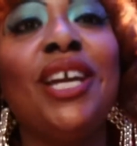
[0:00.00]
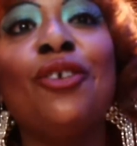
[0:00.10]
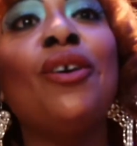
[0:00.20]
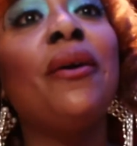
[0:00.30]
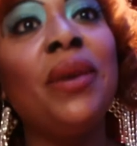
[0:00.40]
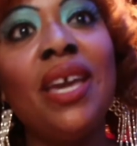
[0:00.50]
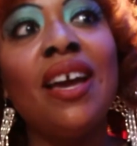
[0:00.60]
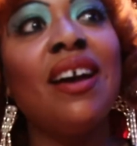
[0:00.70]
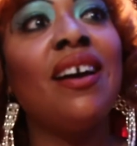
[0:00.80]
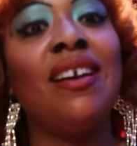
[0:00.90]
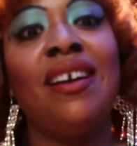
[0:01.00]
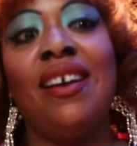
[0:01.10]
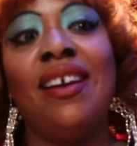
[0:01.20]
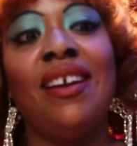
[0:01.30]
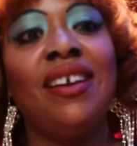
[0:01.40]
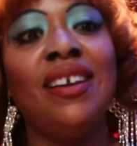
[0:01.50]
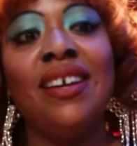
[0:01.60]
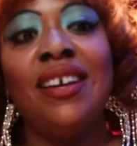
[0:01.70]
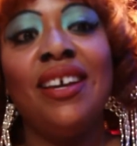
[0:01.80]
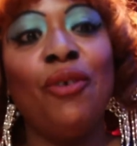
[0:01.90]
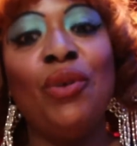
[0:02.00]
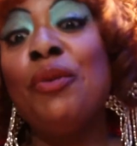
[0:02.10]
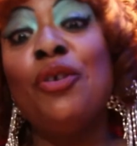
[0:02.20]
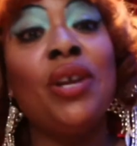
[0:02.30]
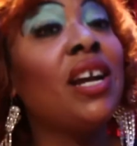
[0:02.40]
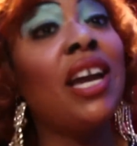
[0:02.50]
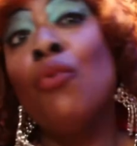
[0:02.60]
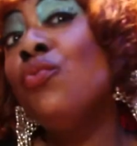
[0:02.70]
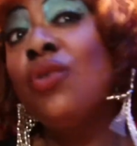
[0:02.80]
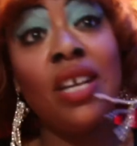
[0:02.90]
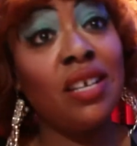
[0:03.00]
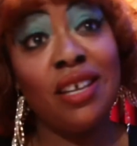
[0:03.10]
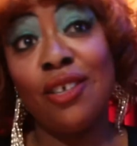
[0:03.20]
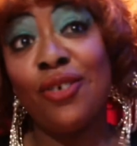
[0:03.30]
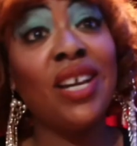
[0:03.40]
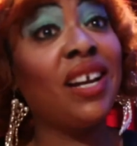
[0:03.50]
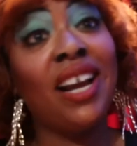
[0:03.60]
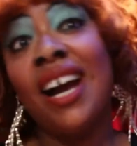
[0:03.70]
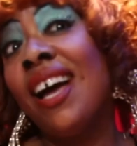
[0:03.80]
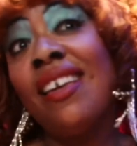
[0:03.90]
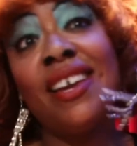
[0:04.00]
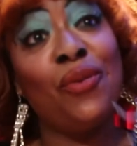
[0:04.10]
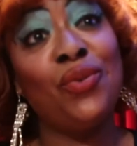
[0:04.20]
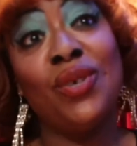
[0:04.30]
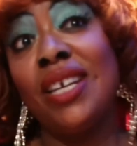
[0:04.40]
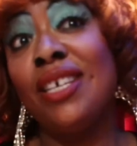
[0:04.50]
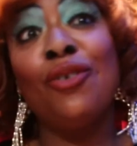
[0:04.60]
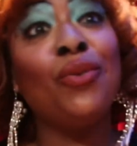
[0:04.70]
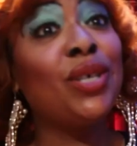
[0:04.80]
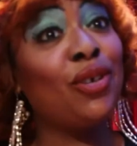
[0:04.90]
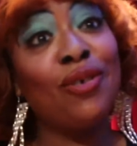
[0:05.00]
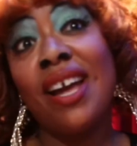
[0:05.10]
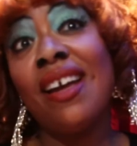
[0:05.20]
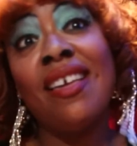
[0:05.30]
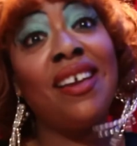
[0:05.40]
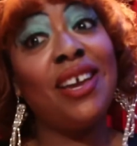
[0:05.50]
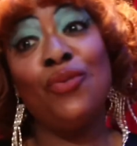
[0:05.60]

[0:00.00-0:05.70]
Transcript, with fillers: y que todavía, eh, una minoría que aún sigue siendo segregada y aún sigue siendo cuestionada y